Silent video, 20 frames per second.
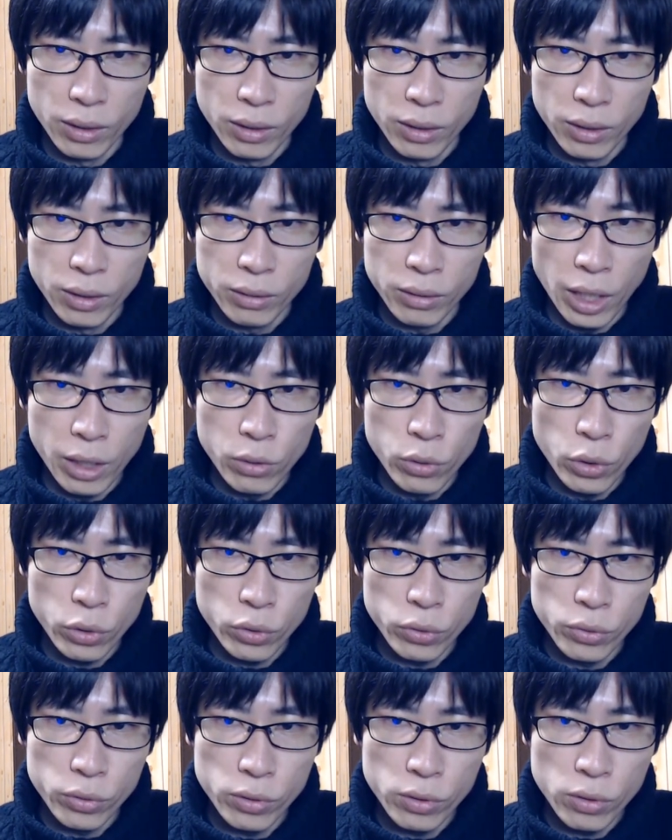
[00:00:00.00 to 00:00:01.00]
権力
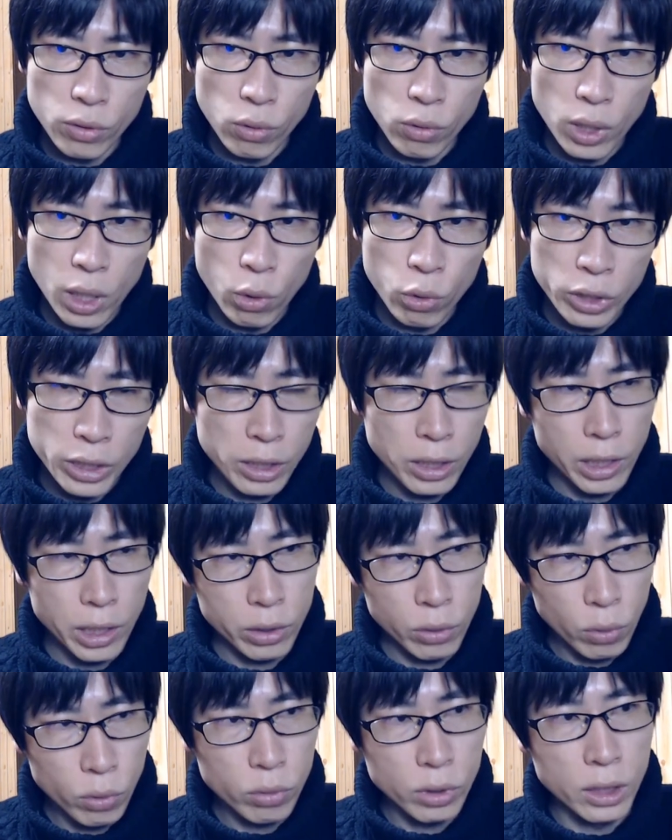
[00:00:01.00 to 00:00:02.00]
紛争が起きない
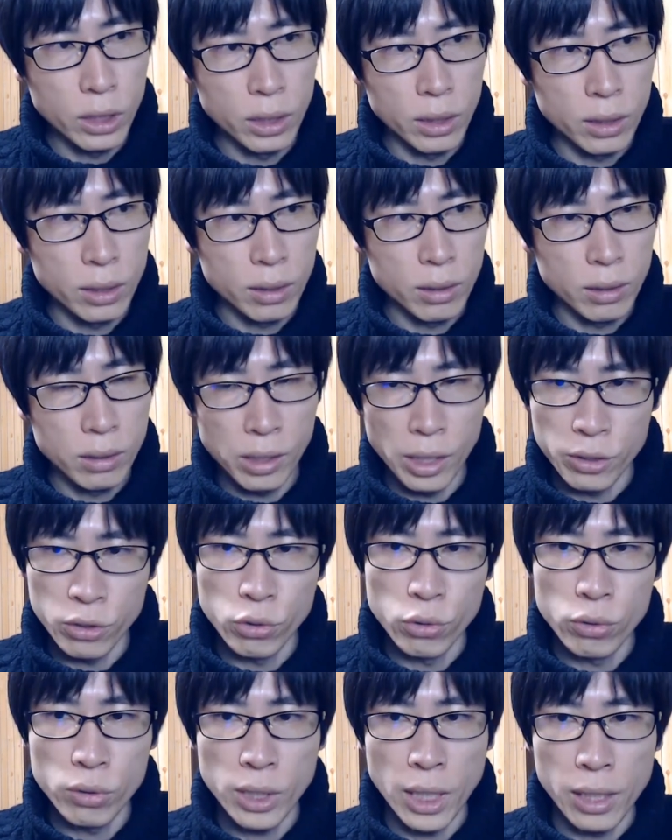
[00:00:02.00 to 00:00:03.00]
ように世
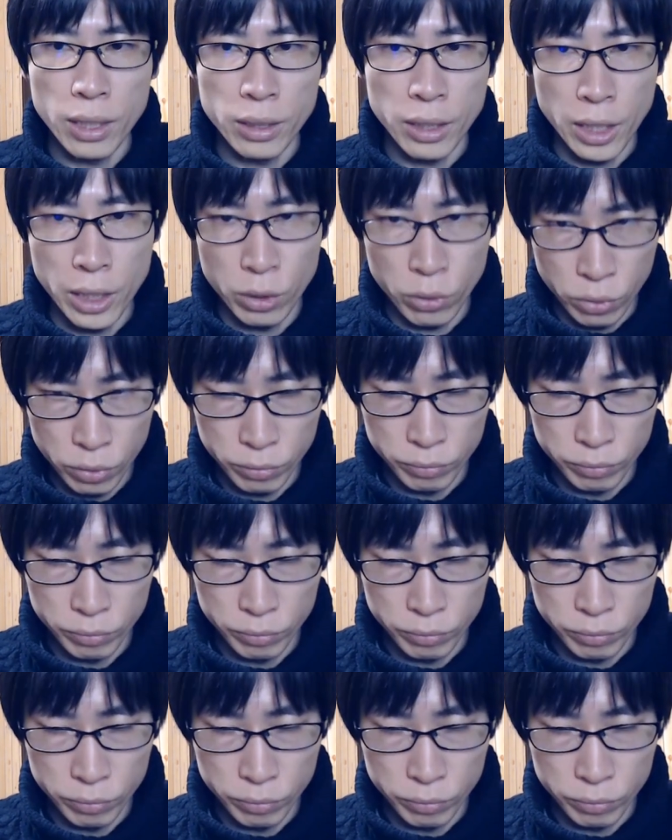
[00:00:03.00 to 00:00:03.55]
襲されていく。